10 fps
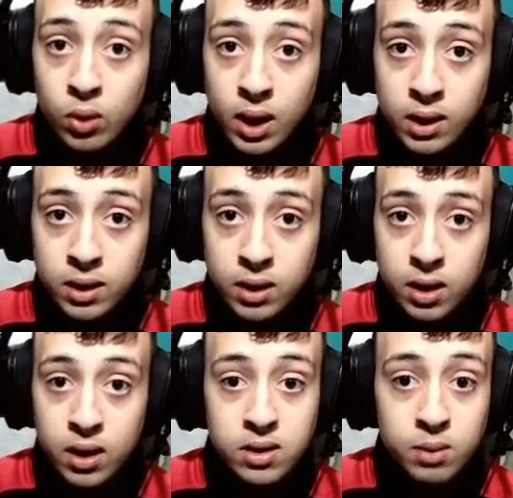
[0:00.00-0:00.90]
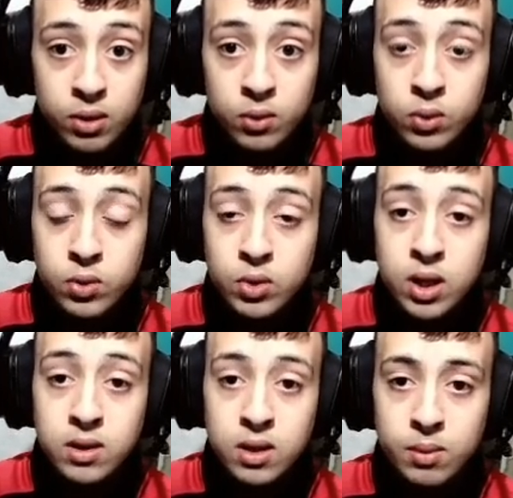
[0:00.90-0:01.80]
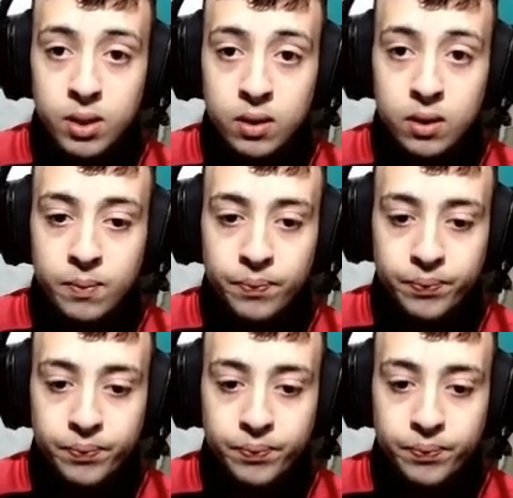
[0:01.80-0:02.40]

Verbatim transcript: alti e ha sempre voluto giocare seriamente.